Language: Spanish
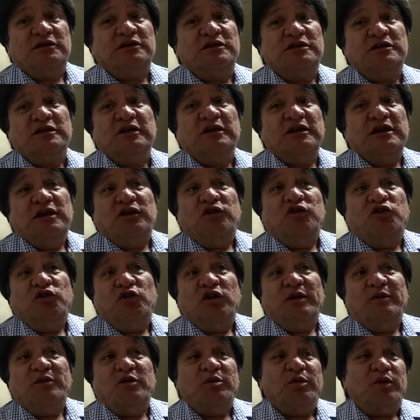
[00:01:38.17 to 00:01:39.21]
sí, No
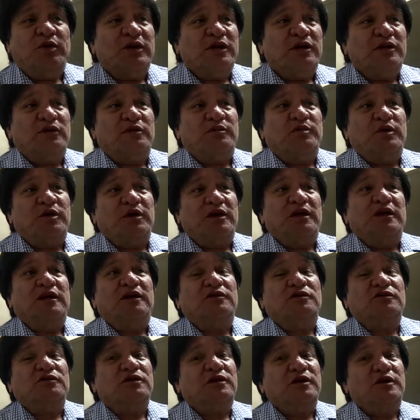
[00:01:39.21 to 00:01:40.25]
le hemos podido, porque la
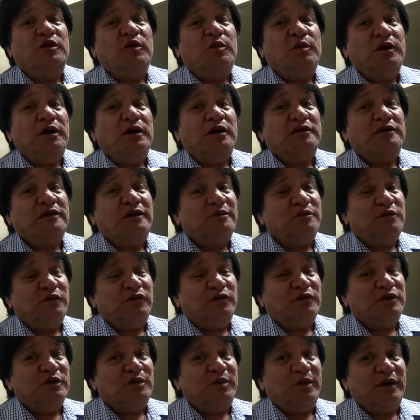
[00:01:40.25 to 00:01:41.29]
doctora nos pide que saquemos
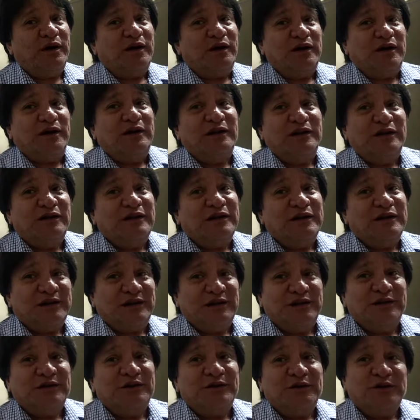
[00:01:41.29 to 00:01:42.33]
fotos para que quede de
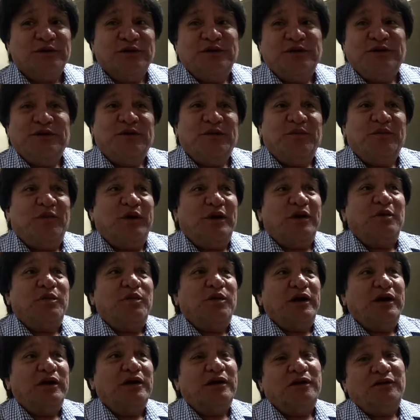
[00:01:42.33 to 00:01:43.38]
registro. Pero
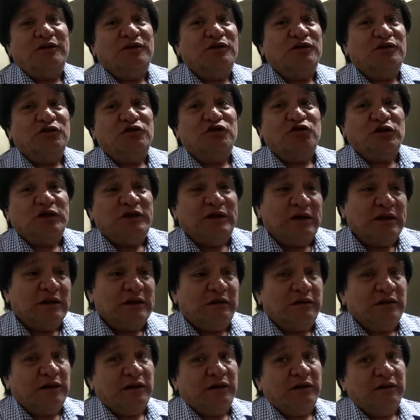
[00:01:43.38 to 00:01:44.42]
por ahí, con toda esta
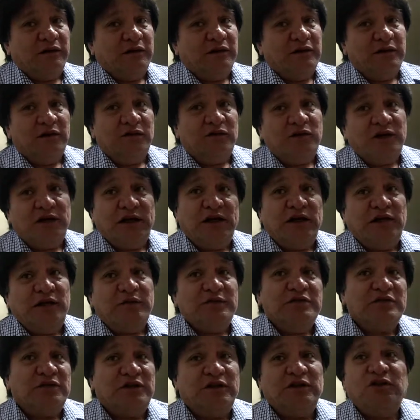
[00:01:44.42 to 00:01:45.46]
actividad que ha venido, con las
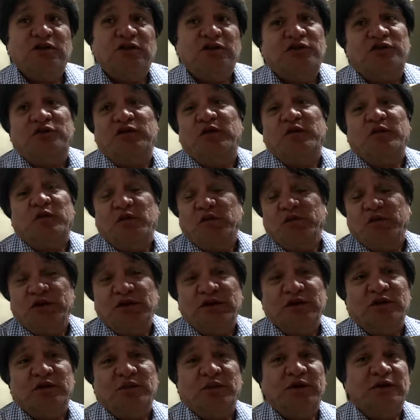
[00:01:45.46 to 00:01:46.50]
inscripciones y todo, no hemos
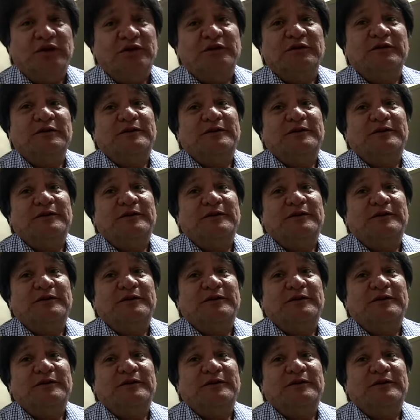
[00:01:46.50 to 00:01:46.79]
podido, pero...